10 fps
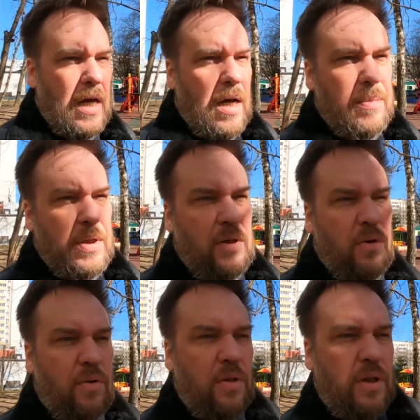
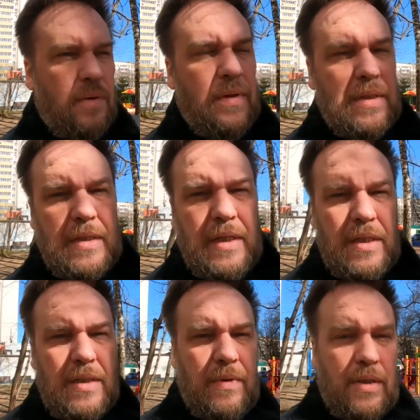определенных
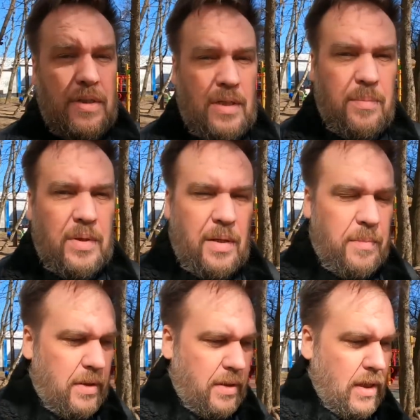воздействий на сам
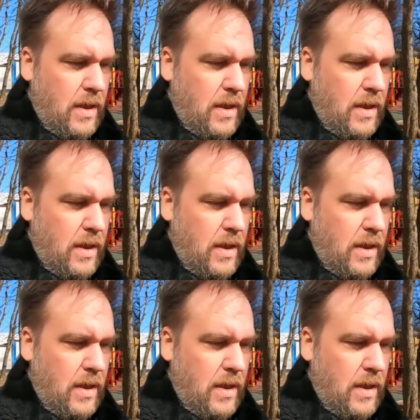дольмен.